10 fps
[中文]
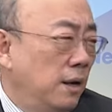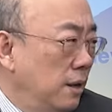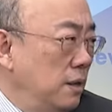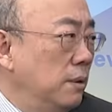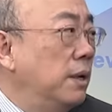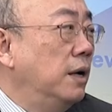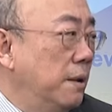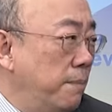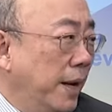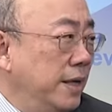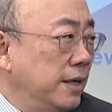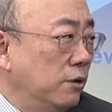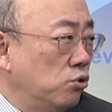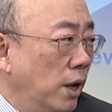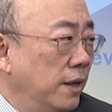你怎么可能把一艘
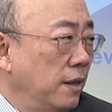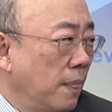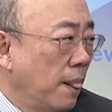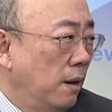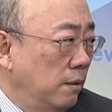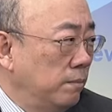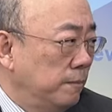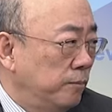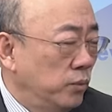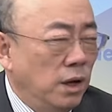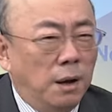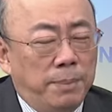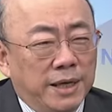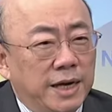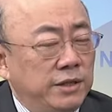船放在那边，然后
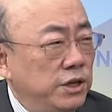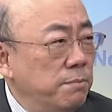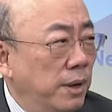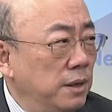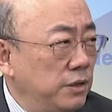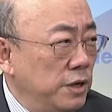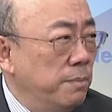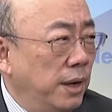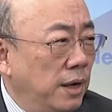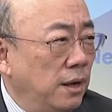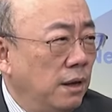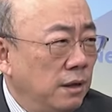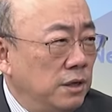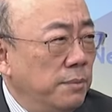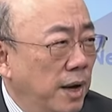摆在金门金门
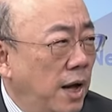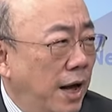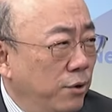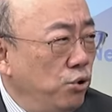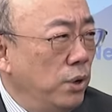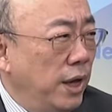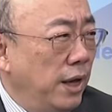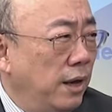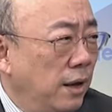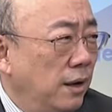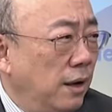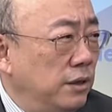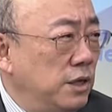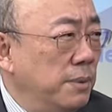金门海域内，然后金